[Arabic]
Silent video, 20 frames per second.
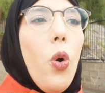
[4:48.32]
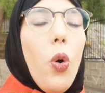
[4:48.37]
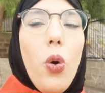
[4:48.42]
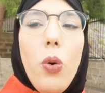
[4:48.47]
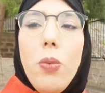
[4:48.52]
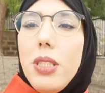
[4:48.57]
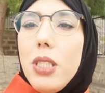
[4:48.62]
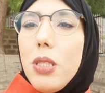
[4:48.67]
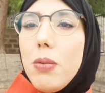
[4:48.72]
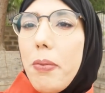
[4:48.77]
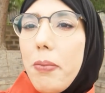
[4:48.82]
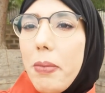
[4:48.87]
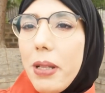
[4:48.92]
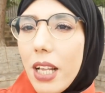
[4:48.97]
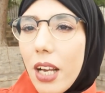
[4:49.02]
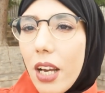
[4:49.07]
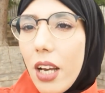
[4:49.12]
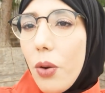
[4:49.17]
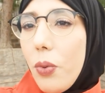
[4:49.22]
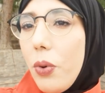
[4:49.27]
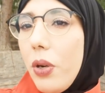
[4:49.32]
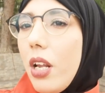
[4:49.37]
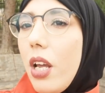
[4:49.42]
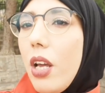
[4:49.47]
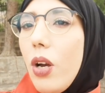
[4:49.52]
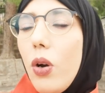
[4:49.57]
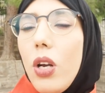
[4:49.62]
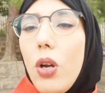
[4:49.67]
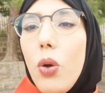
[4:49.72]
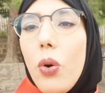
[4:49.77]
وبالنسبه للبنات اللي قراو
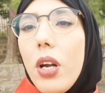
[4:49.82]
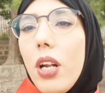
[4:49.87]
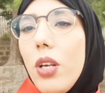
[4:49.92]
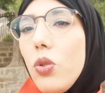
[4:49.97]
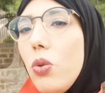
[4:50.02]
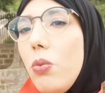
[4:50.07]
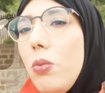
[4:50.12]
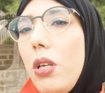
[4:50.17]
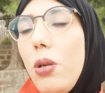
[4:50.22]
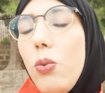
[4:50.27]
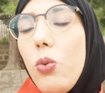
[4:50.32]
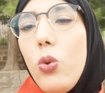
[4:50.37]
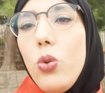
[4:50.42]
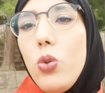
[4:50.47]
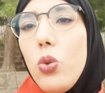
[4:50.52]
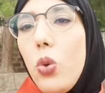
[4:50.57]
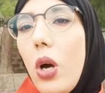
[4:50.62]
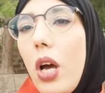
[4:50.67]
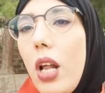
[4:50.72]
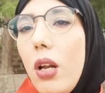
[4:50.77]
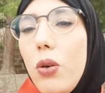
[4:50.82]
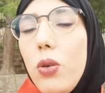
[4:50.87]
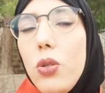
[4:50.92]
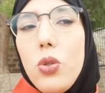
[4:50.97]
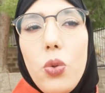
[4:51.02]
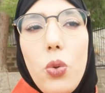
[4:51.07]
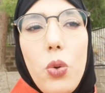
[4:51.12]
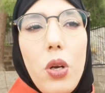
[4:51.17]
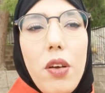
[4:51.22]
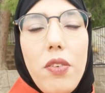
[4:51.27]
هنايا وخلو قرايتهم يعني بكل سهوله
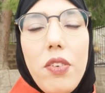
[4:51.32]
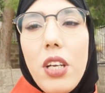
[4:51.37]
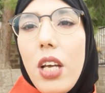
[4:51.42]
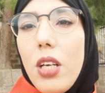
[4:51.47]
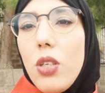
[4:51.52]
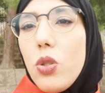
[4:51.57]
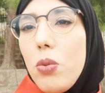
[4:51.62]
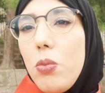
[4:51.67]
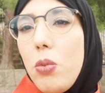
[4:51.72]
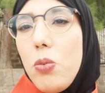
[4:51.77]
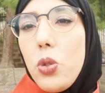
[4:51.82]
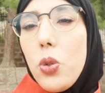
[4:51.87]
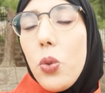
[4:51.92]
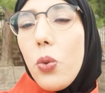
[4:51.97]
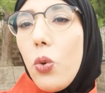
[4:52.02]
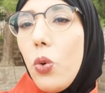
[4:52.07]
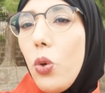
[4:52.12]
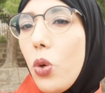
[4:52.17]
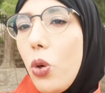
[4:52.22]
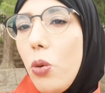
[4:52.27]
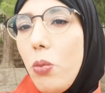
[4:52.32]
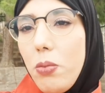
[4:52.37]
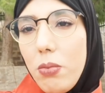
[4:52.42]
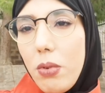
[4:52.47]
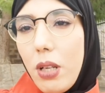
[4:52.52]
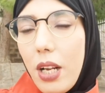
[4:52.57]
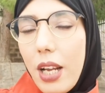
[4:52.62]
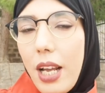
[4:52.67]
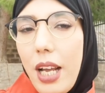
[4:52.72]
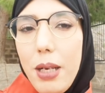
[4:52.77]
سهوله كان خصهم يمشيو
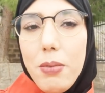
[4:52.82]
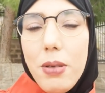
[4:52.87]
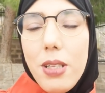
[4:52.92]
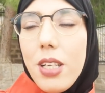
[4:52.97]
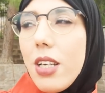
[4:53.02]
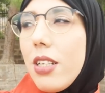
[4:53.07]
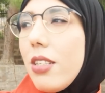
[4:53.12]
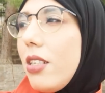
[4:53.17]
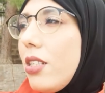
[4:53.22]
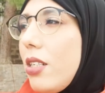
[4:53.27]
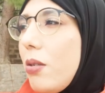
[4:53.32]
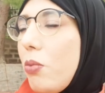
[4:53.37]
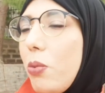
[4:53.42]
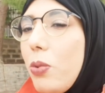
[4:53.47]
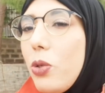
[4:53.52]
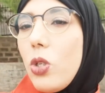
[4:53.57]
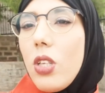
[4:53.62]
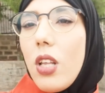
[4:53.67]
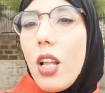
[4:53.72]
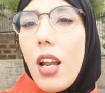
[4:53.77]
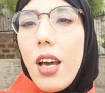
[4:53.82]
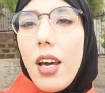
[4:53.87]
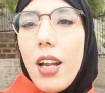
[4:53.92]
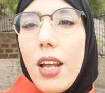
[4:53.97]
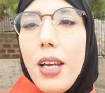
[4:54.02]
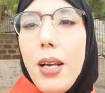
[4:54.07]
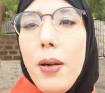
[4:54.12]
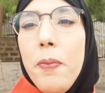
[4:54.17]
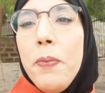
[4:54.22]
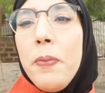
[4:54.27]
كلكم كاع البنات اللي كتهتموا بهادشي ديال
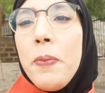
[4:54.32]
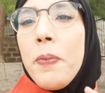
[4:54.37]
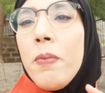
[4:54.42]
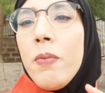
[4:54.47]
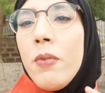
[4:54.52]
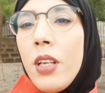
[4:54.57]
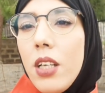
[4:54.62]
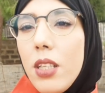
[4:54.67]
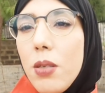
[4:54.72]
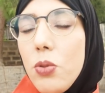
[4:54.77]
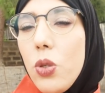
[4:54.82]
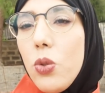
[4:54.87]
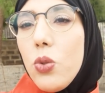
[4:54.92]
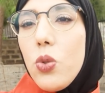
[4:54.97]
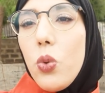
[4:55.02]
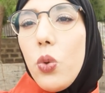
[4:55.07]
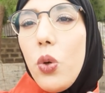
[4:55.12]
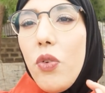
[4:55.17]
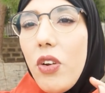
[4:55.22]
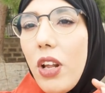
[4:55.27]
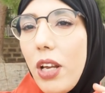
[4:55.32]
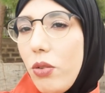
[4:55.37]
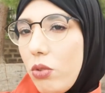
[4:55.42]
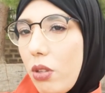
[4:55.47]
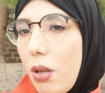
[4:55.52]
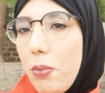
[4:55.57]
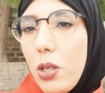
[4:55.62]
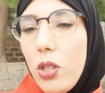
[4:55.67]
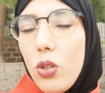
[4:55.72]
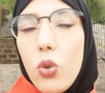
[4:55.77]
القرايه تمشيو تسولوا في
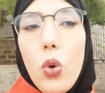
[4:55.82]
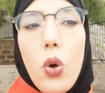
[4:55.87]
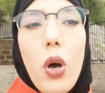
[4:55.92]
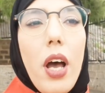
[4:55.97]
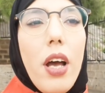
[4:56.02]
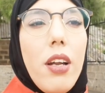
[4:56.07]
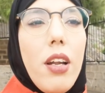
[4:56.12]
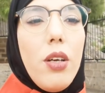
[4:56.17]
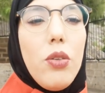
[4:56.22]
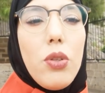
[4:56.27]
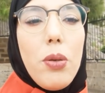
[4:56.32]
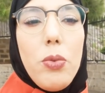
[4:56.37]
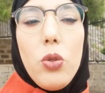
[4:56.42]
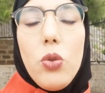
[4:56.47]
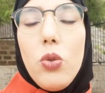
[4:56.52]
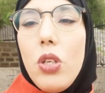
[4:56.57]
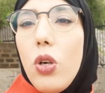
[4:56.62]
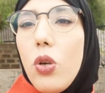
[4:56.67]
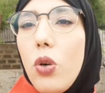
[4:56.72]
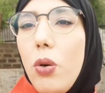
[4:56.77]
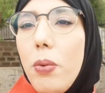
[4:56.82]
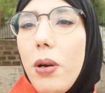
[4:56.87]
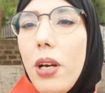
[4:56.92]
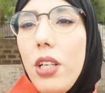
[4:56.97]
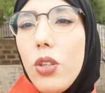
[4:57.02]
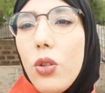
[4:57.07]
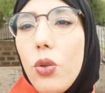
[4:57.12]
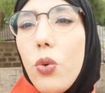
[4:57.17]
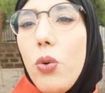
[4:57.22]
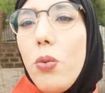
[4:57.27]
لايونتامينتو لايونتامينتو ديالكم
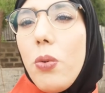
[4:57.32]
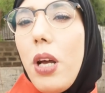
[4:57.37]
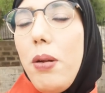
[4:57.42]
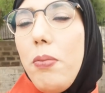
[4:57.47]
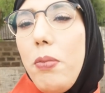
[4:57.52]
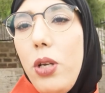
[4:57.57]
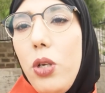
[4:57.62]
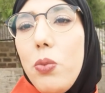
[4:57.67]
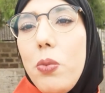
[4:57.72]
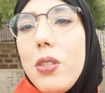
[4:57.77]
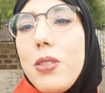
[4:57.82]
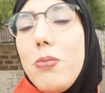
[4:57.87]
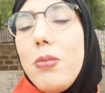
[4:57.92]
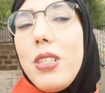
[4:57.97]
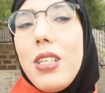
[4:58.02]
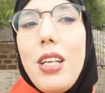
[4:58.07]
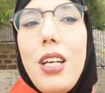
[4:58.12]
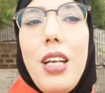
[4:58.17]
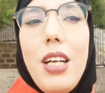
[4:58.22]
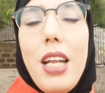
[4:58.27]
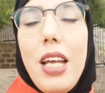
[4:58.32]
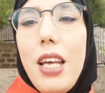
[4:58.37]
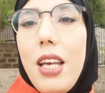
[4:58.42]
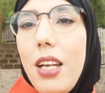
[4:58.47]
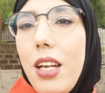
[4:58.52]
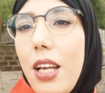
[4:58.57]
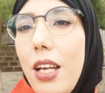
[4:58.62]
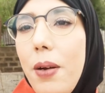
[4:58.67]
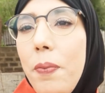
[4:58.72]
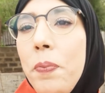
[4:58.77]
غيعطيوكم كاع المعلومات مثلا حنايا
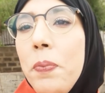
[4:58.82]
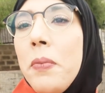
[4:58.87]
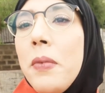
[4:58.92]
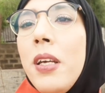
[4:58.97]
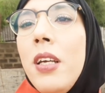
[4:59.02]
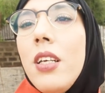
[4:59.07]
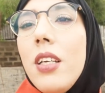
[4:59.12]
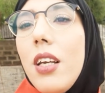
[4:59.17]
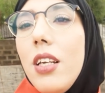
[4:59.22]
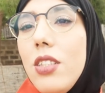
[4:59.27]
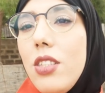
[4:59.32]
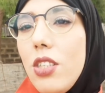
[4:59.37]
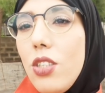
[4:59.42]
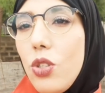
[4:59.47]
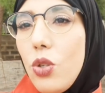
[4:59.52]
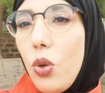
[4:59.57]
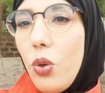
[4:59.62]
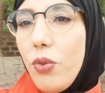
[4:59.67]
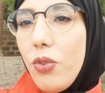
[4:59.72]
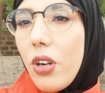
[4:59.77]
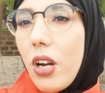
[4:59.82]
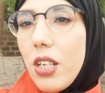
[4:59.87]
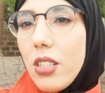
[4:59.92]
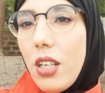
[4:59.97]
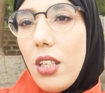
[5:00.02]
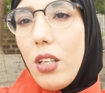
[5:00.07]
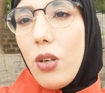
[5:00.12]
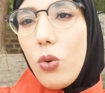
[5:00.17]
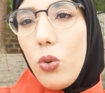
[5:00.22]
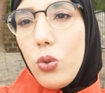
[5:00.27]
هنايا كنتسجلوا في
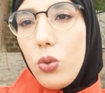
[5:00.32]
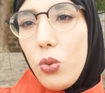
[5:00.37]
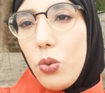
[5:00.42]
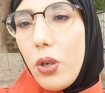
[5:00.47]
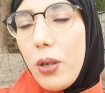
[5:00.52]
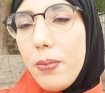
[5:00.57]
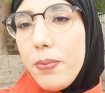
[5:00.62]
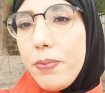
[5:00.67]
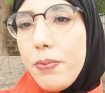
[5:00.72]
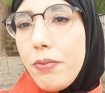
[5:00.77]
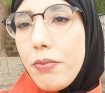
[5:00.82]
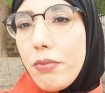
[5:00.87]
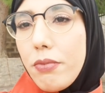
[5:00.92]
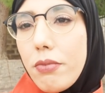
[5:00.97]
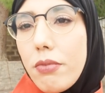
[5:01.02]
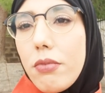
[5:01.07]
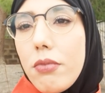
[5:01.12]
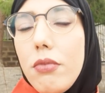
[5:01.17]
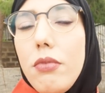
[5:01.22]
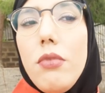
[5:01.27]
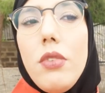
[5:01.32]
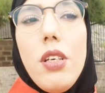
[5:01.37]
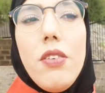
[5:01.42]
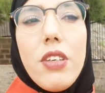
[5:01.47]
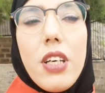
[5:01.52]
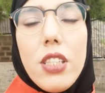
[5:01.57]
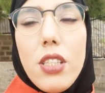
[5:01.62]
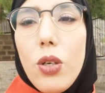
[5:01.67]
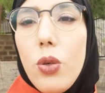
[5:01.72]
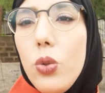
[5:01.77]
كاسا دي كولتورا
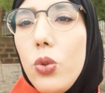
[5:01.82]
كاسا